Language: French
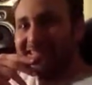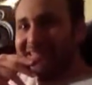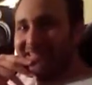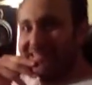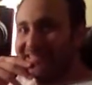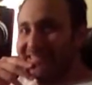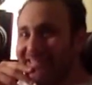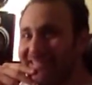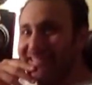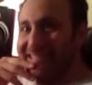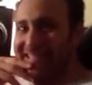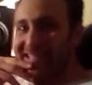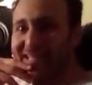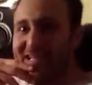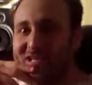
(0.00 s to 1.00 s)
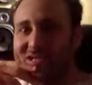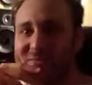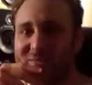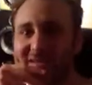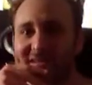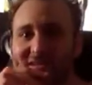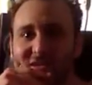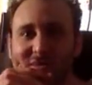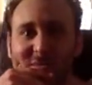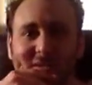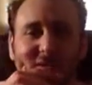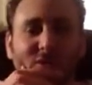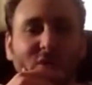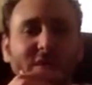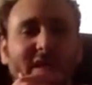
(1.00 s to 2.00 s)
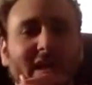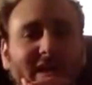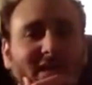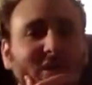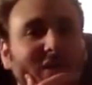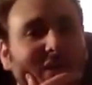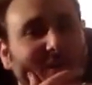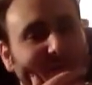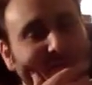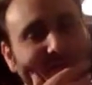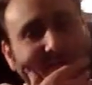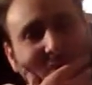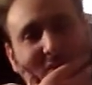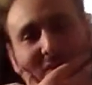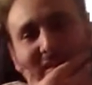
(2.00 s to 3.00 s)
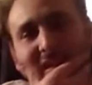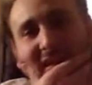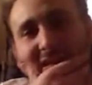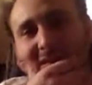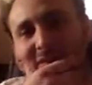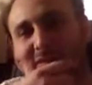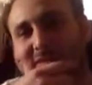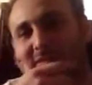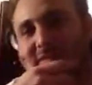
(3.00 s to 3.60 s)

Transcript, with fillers: Euh, j'aime bien, j'aime bien son regard rieur, j'aime bien son regard rieur.